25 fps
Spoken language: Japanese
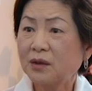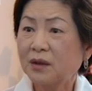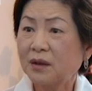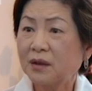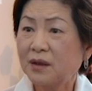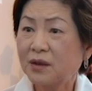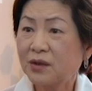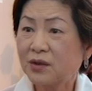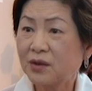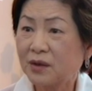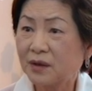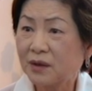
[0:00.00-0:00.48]
せ
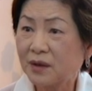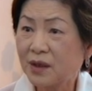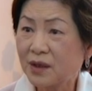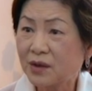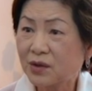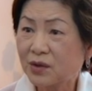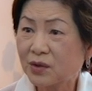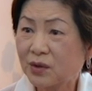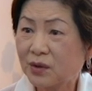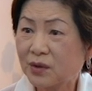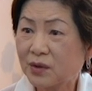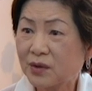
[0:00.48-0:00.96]
ですよ
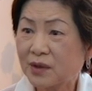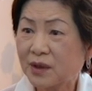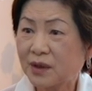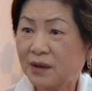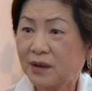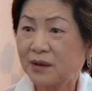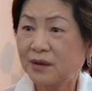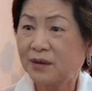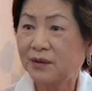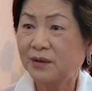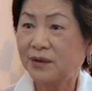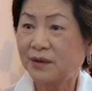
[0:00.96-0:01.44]
ねそうおっしゃ
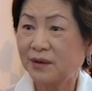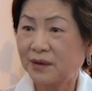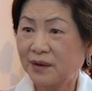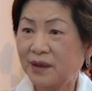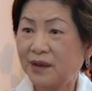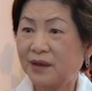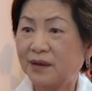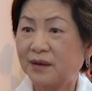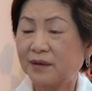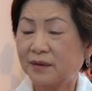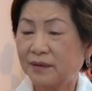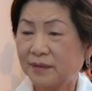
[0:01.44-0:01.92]
られるとね、
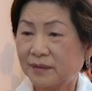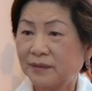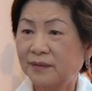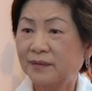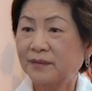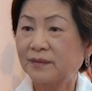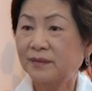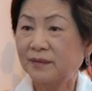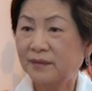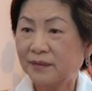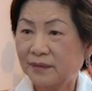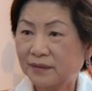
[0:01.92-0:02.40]
うん、そう
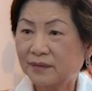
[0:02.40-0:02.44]
いうこと